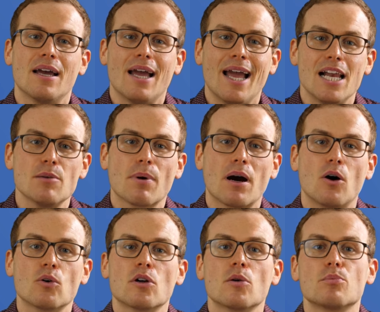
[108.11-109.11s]

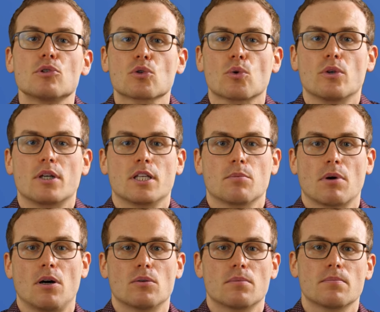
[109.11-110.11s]
hellbraun bis
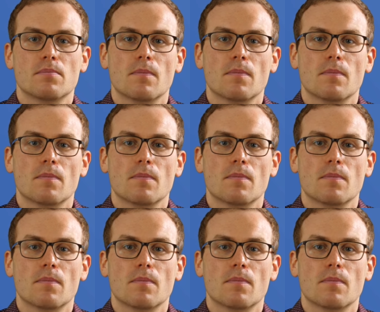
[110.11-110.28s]
rötlichbraun.